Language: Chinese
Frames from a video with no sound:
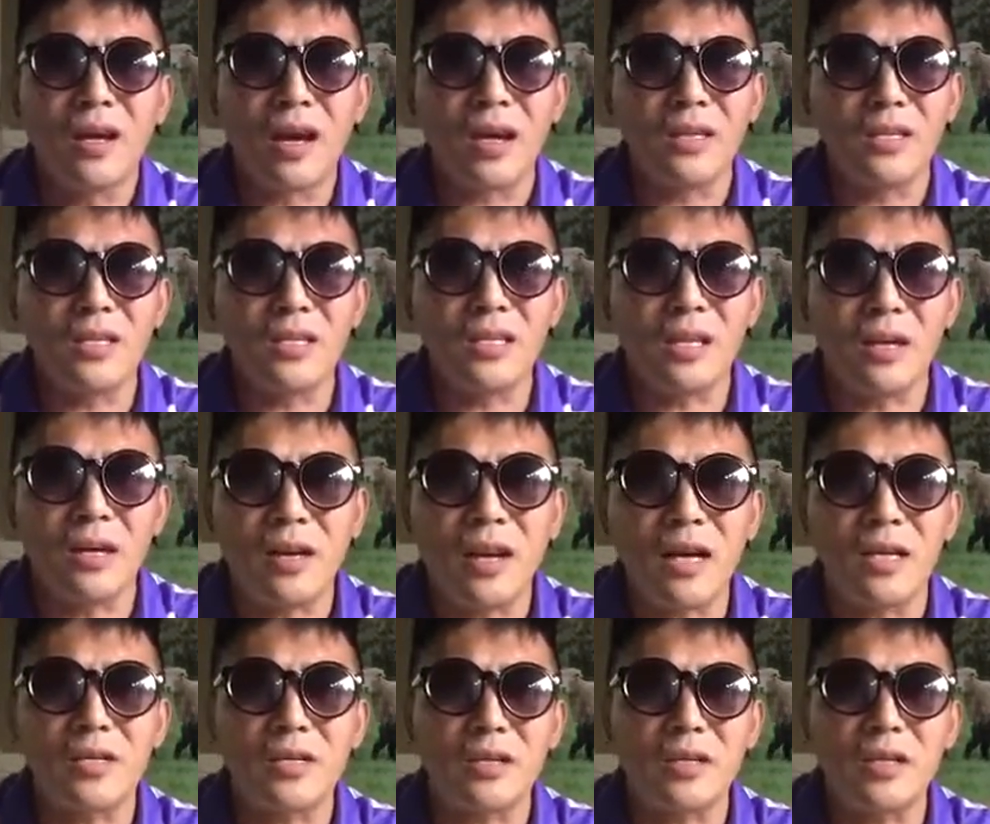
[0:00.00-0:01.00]
啊，你想
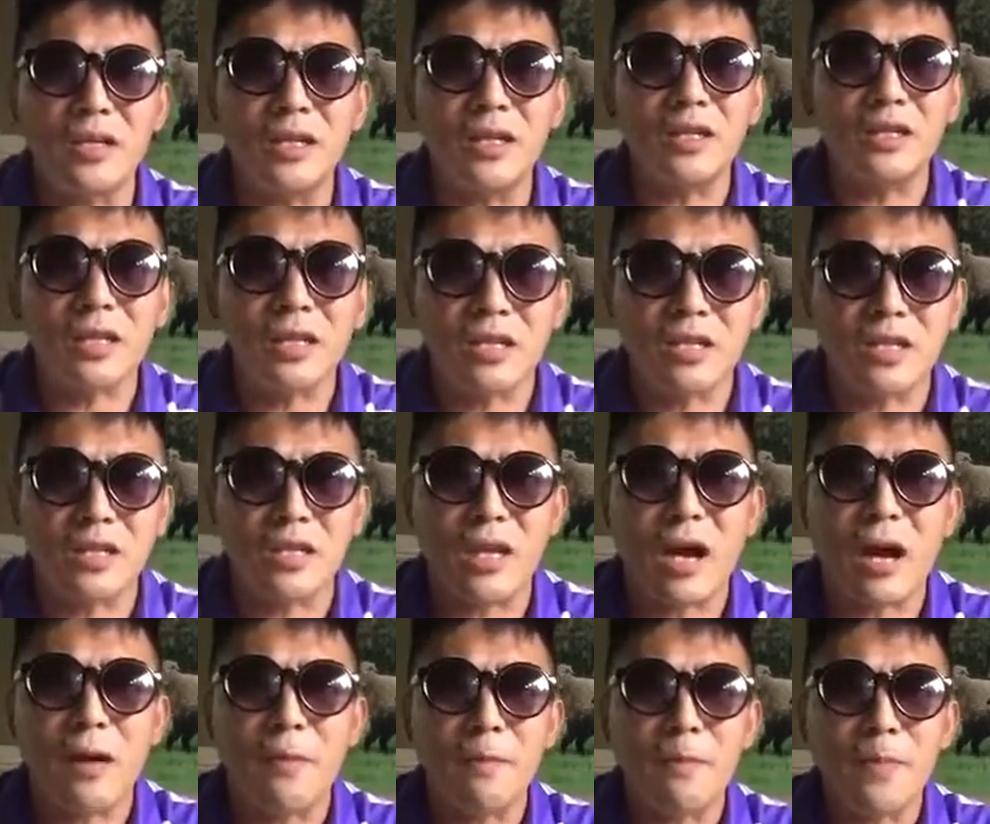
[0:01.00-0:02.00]
干事，一个政治
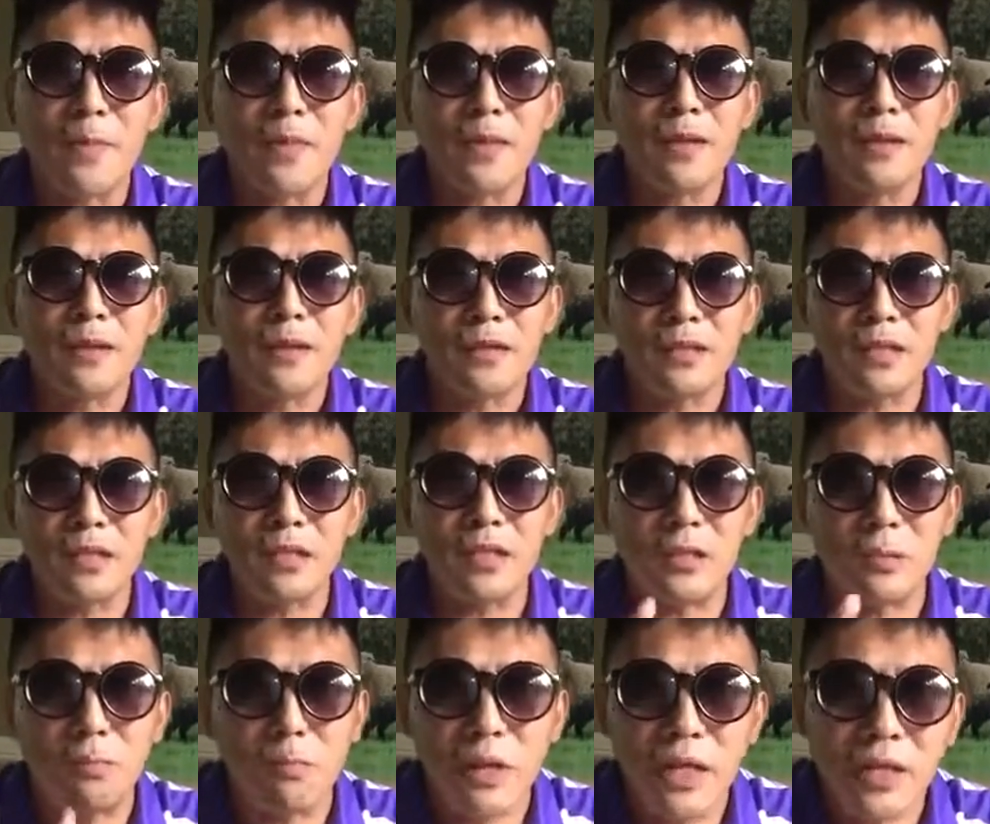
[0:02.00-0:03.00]
家自
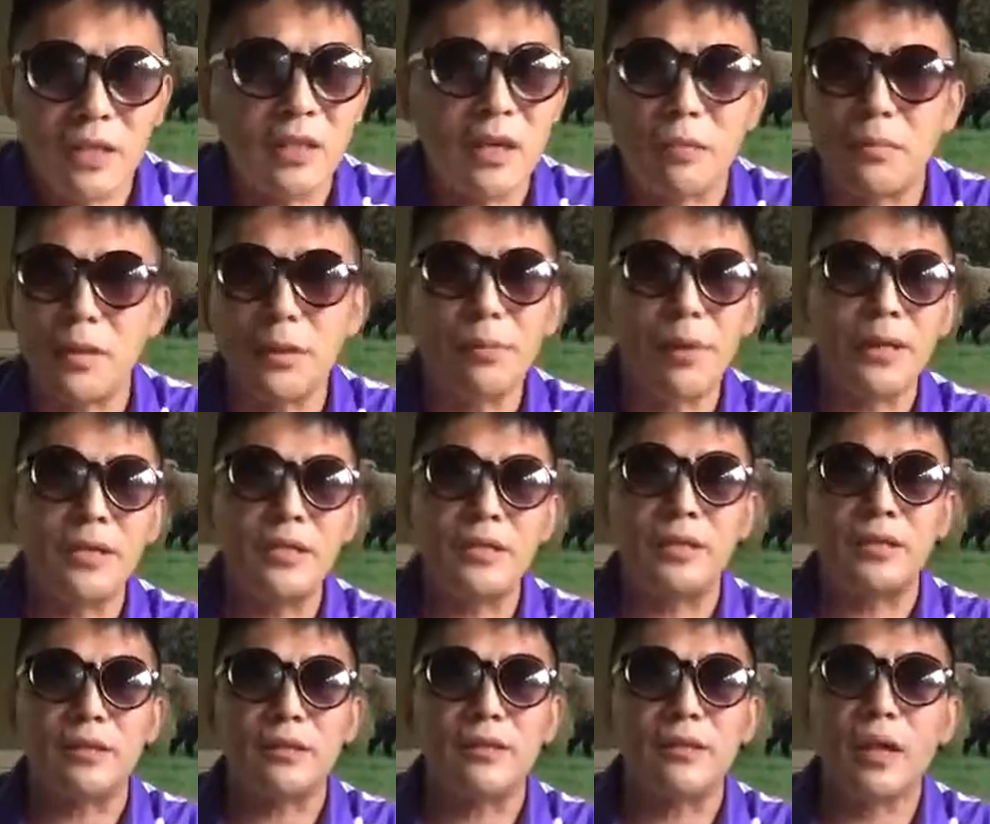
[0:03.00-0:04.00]
己笨一点没关
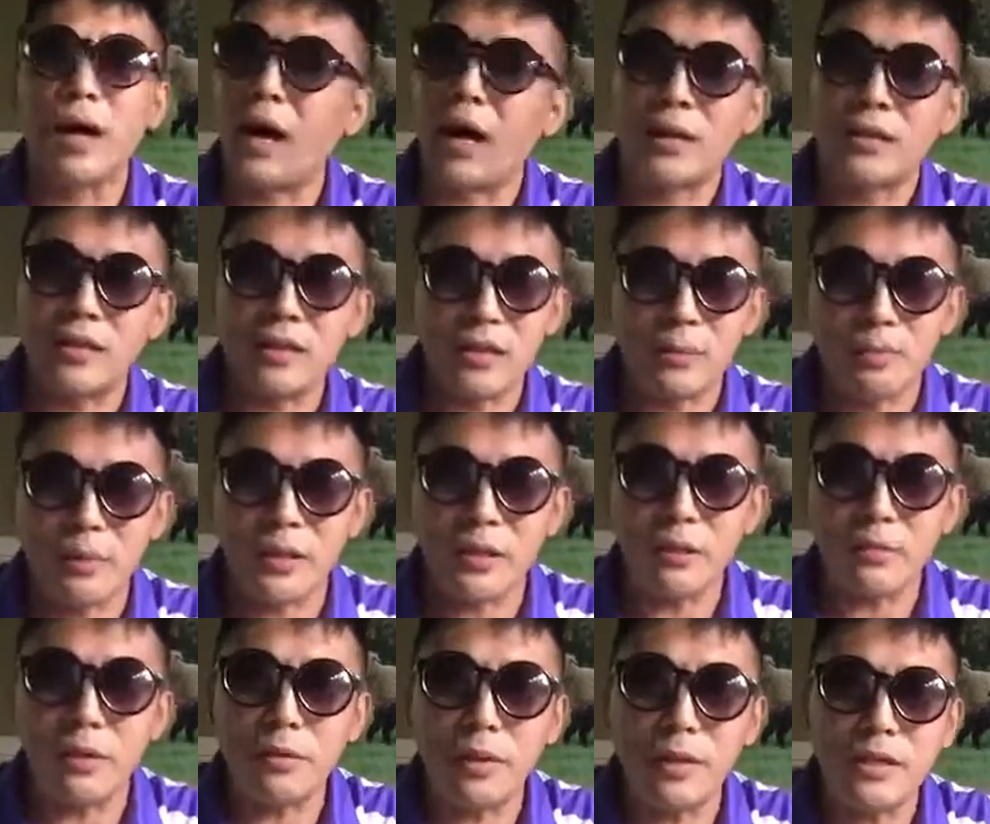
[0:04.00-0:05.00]
系啊，自己笨
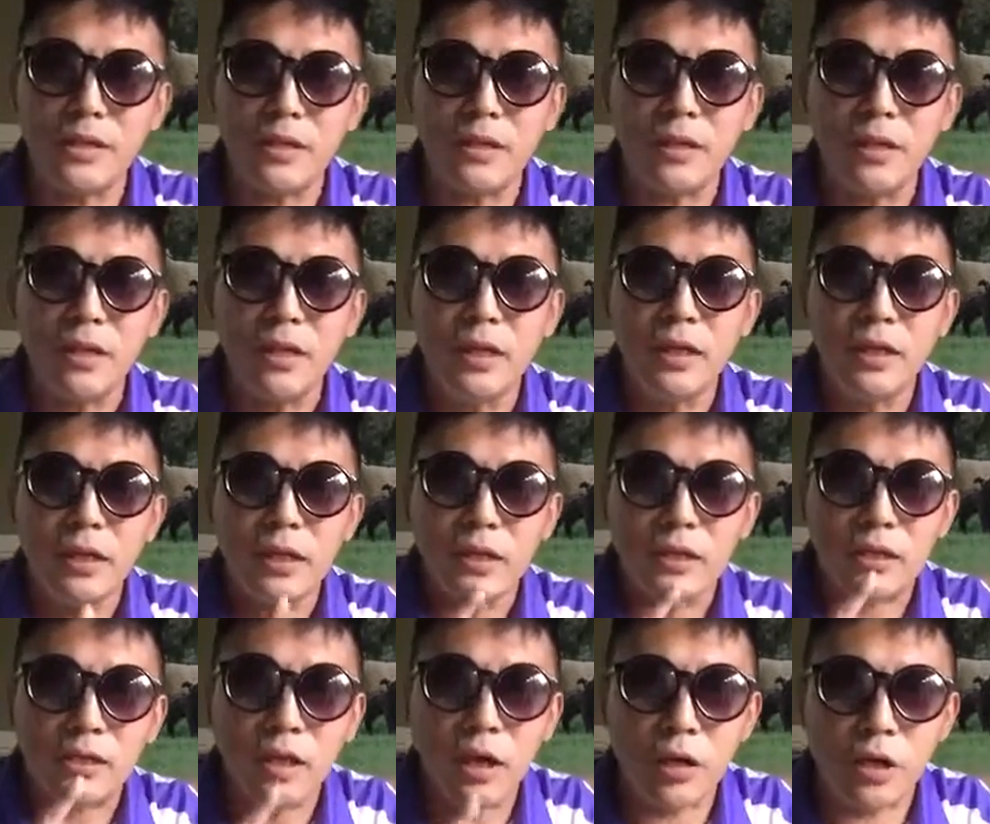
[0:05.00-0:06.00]
点没关系，
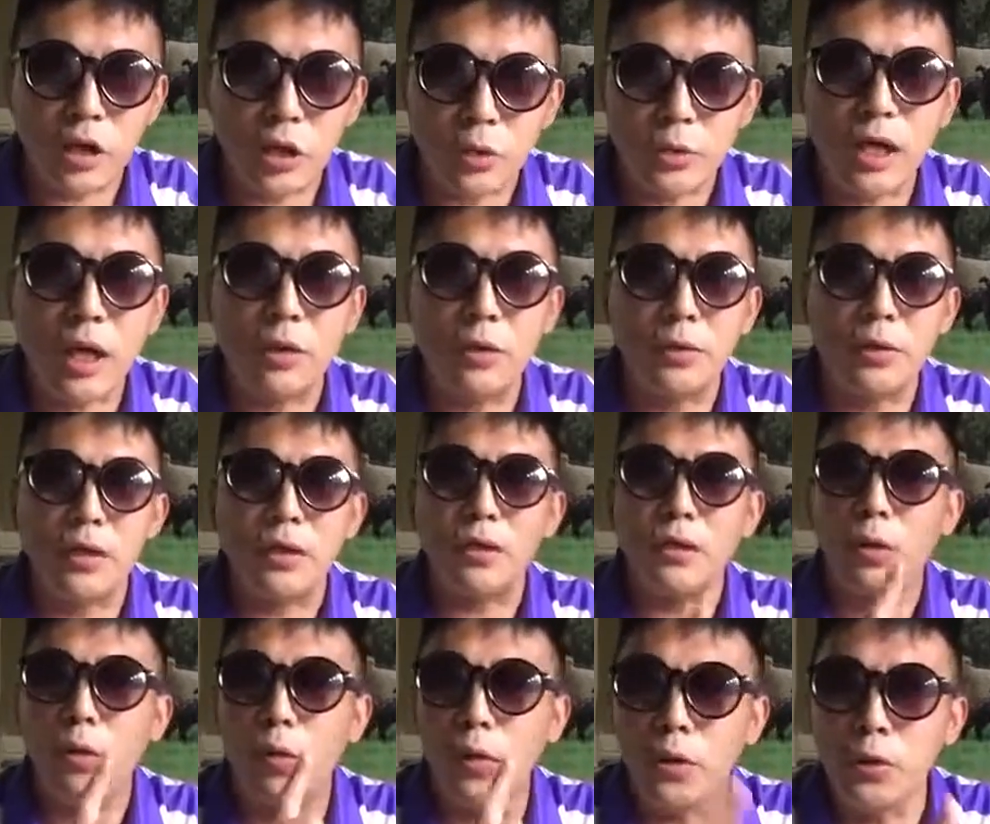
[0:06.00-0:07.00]
只要手下有
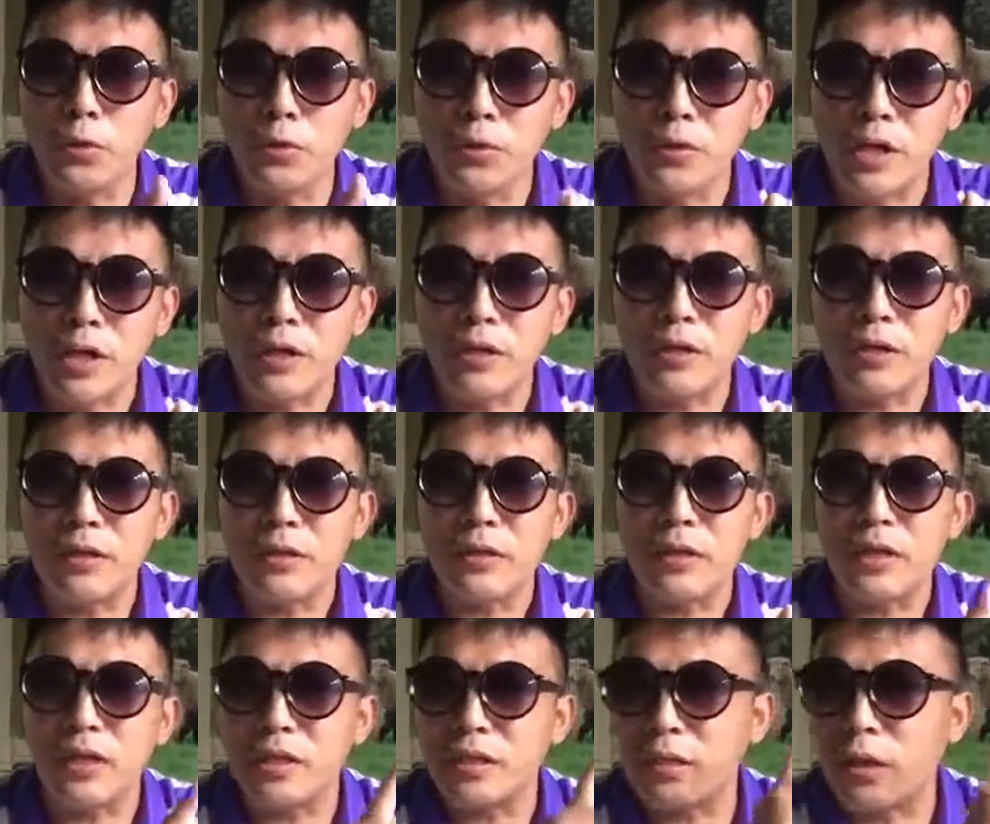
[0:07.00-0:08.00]
人会用人。
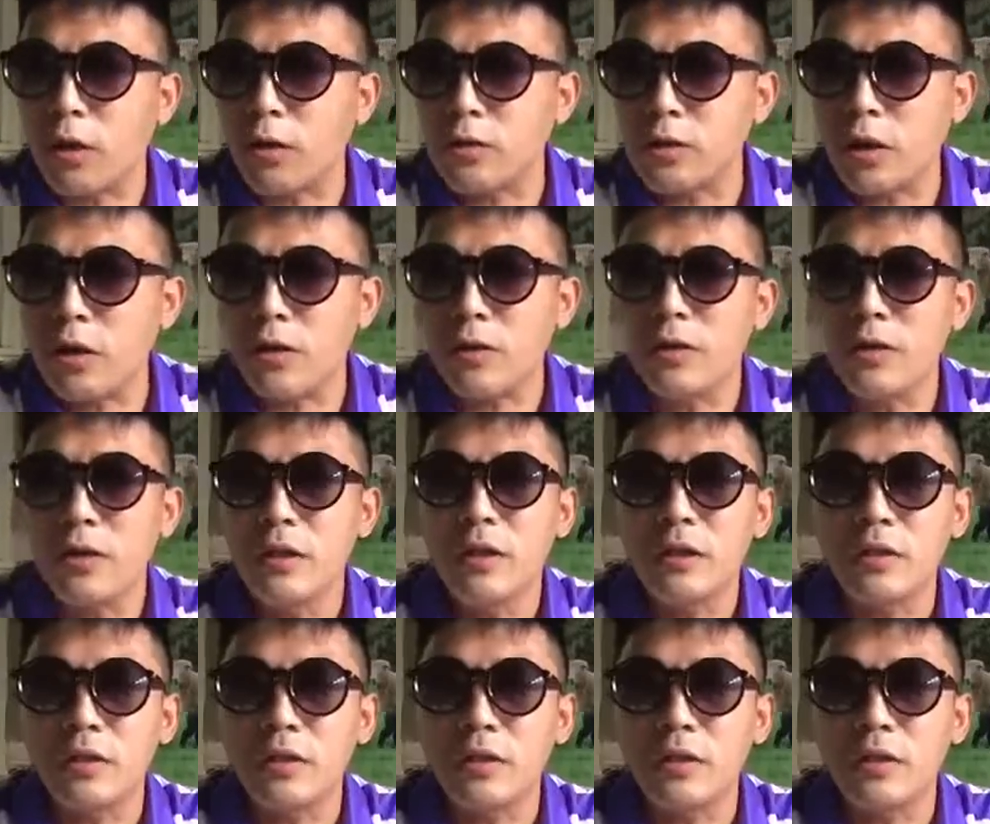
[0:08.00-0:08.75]
你看曹操。